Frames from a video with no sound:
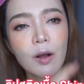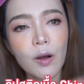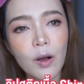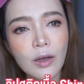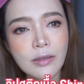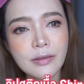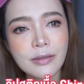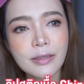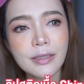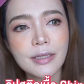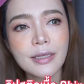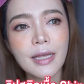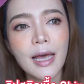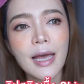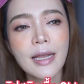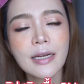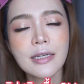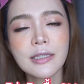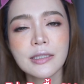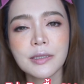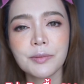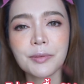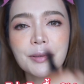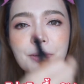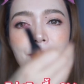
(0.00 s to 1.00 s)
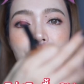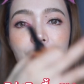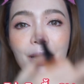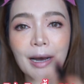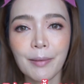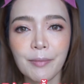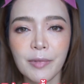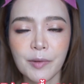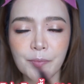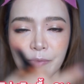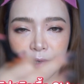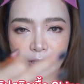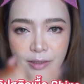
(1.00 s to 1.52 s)
กอสก็ได้หรือจะเป็นบา
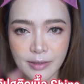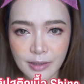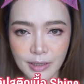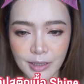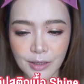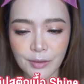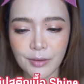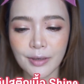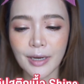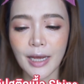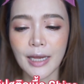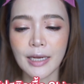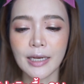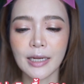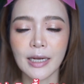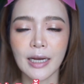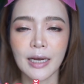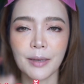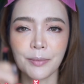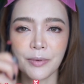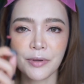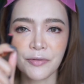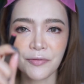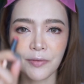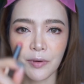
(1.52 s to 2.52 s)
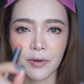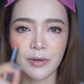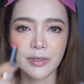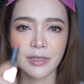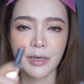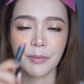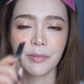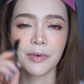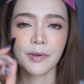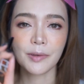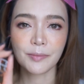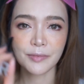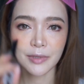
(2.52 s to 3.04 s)
ร์แบบมีสีก็ได้นะคะ พี่ฟอ
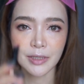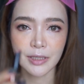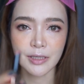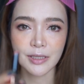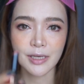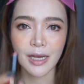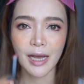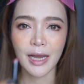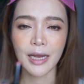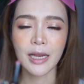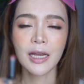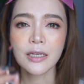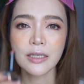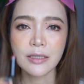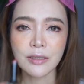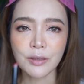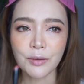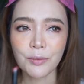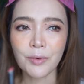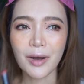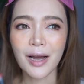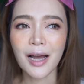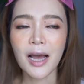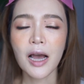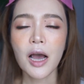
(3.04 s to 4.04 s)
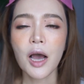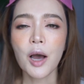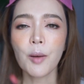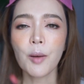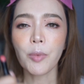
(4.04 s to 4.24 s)
ใช้แบบเนื้อชาย เนื่องจากว่า